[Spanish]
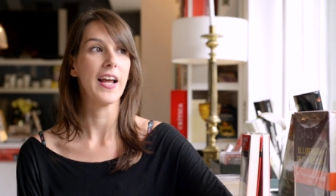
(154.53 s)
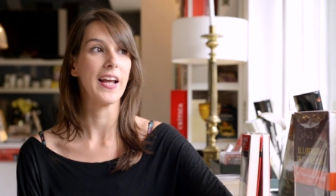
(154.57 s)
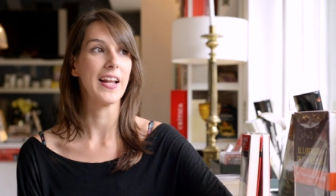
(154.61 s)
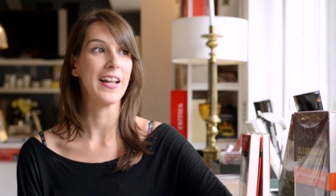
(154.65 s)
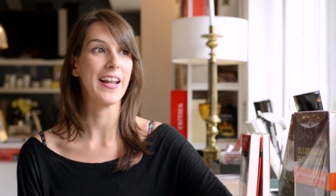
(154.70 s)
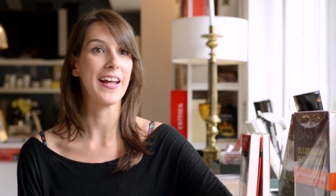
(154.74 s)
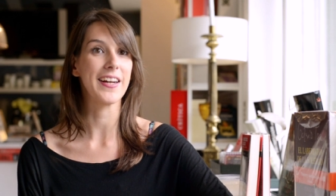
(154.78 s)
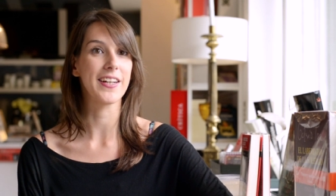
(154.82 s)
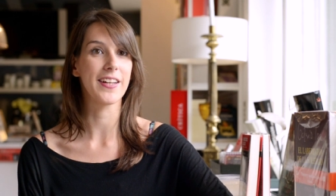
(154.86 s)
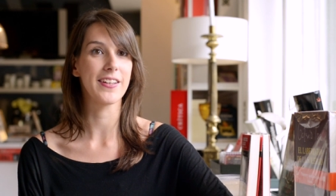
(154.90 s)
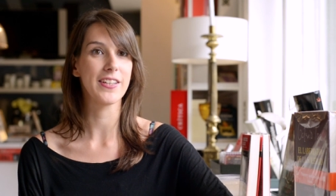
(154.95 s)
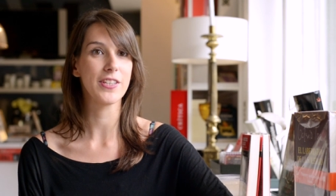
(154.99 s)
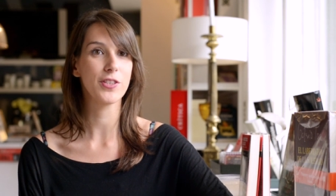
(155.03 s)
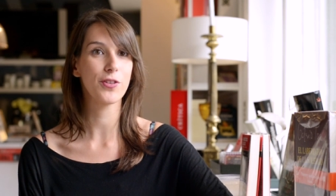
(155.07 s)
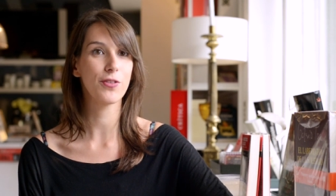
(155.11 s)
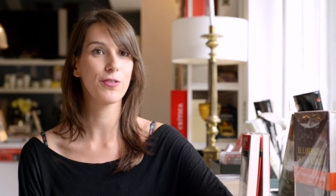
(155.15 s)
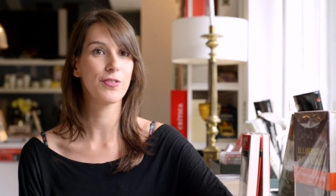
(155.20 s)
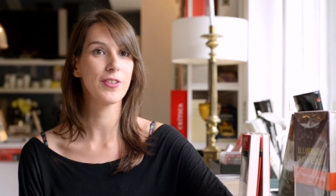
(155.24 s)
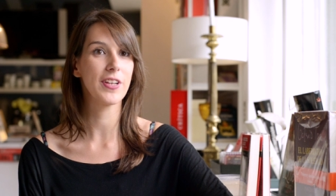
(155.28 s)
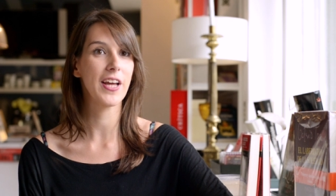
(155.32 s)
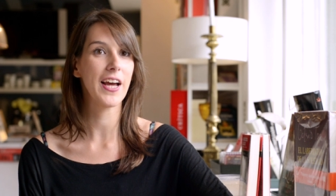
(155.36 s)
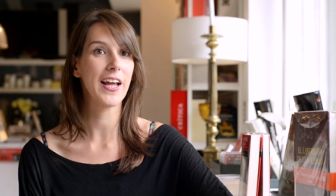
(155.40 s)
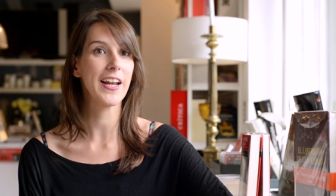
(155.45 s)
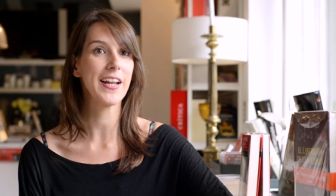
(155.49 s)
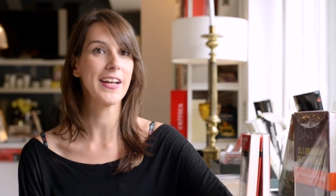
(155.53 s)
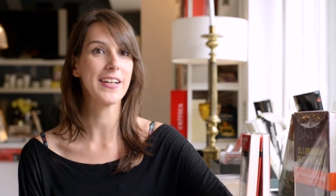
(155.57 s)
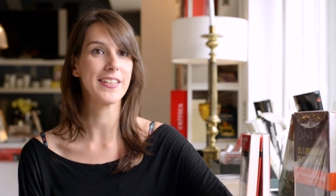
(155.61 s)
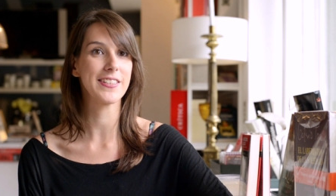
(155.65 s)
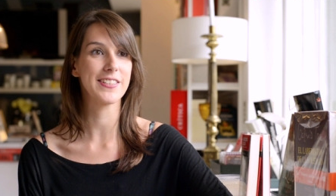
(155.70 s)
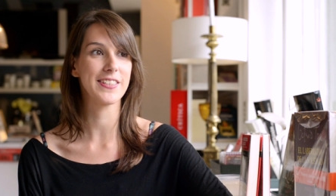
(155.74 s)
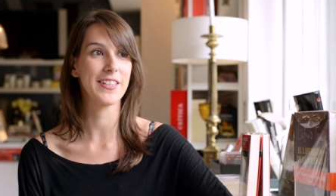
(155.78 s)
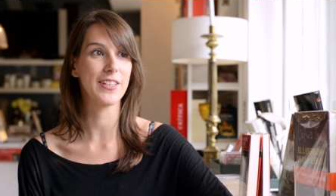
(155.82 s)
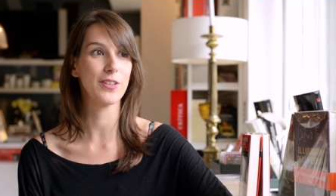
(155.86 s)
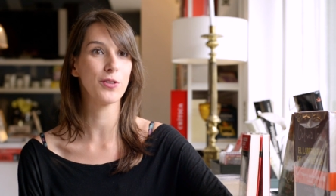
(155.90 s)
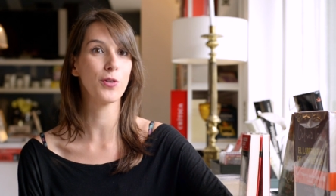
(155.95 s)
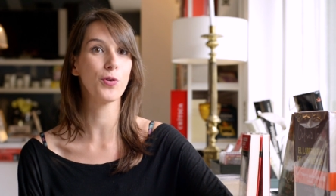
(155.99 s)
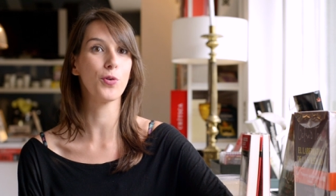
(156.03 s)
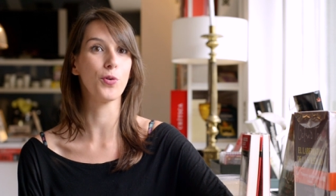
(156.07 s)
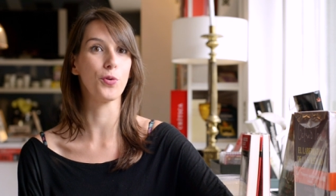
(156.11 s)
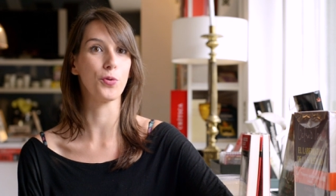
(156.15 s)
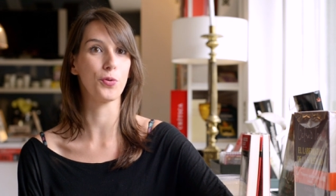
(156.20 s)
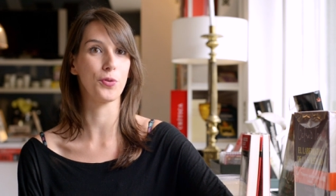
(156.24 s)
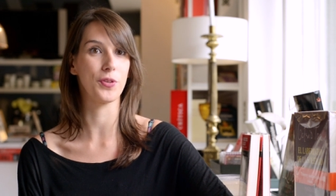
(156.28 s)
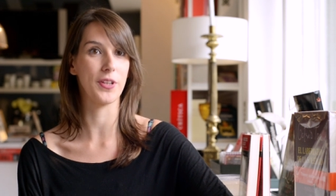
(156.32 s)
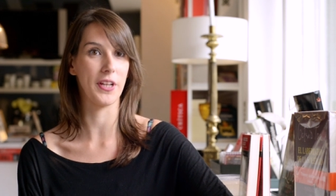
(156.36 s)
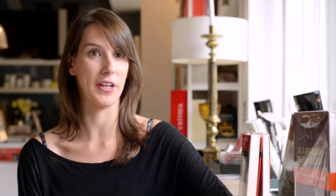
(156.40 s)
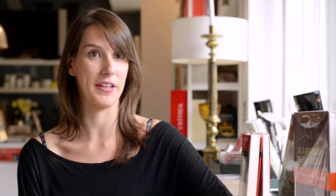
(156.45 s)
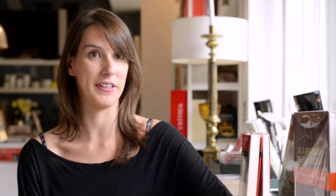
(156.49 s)
en las redes sociales ha sido
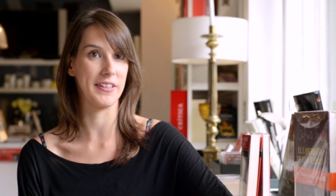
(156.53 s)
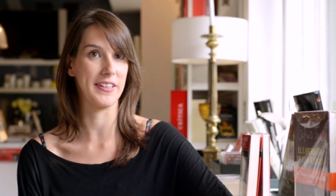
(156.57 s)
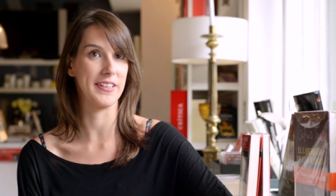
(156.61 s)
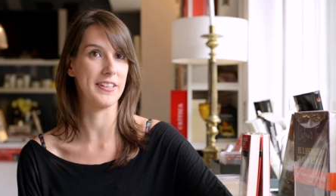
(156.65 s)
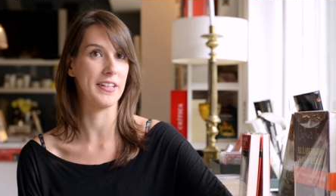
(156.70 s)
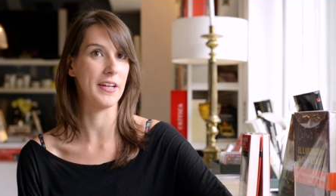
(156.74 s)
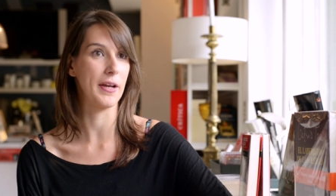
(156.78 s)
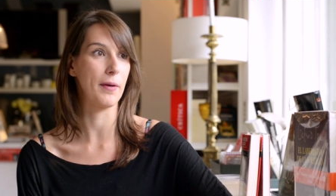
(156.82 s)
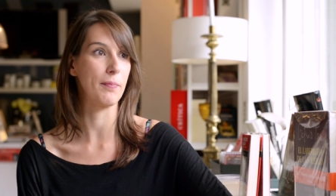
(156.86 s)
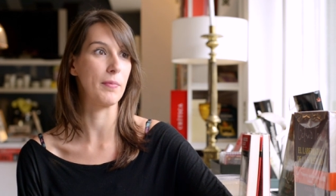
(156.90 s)
constante.